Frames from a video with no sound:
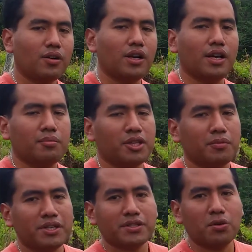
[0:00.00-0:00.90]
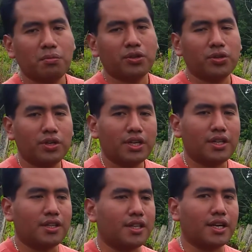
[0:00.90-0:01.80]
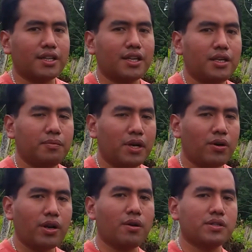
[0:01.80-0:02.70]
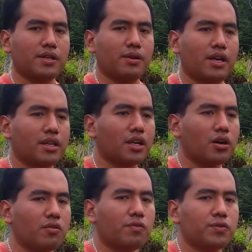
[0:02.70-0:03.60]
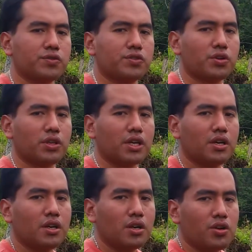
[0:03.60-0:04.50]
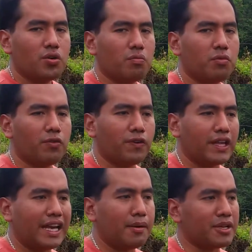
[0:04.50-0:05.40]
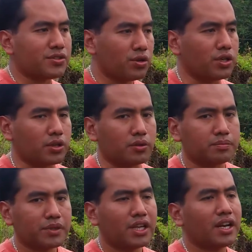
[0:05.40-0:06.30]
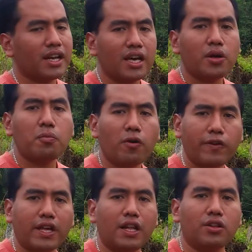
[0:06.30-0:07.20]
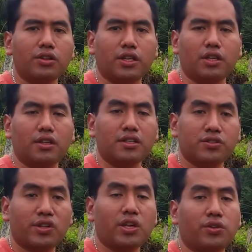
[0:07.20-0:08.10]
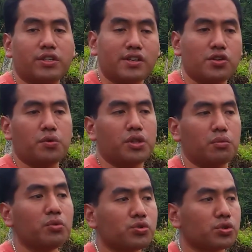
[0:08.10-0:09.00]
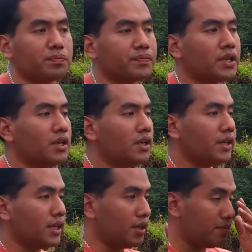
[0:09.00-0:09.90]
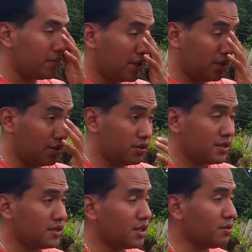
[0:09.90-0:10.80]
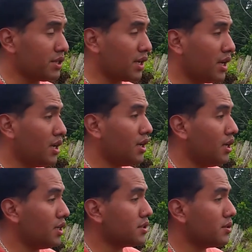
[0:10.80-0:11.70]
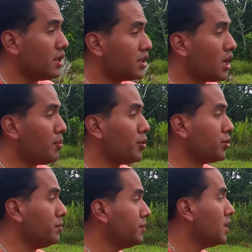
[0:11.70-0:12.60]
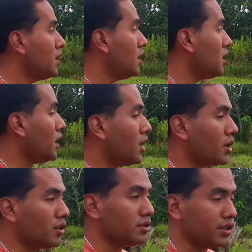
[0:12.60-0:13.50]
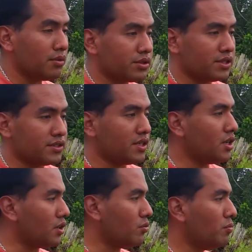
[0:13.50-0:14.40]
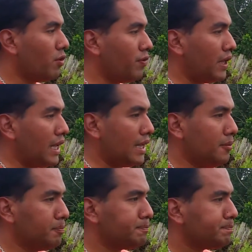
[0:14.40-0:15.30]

Hola, mi nombre es Saúl Montoya de Yirajatari. Ahora vamos a hablar de cómo funciona un bofedal amazónico. En realidad es un bofedal donde, en zonas donde está lloviendo mucho. Entonces estamos acá en la ciudad de Tarapoto y estamos en sí en un bofedal